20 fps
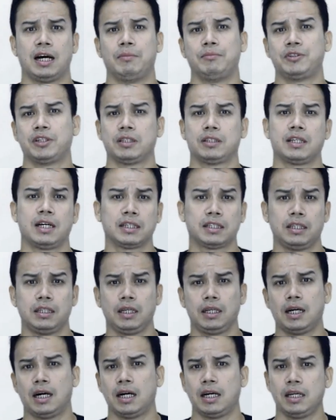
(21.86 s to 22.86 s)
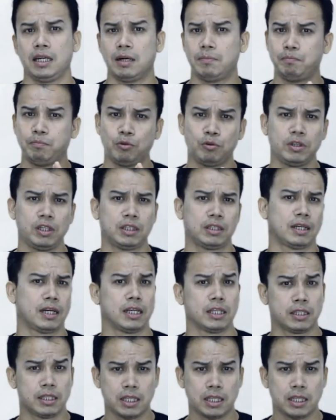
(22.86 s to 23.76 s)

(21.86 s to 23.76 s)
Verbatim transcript: आम जनता की निगाहें अब पूरी तरह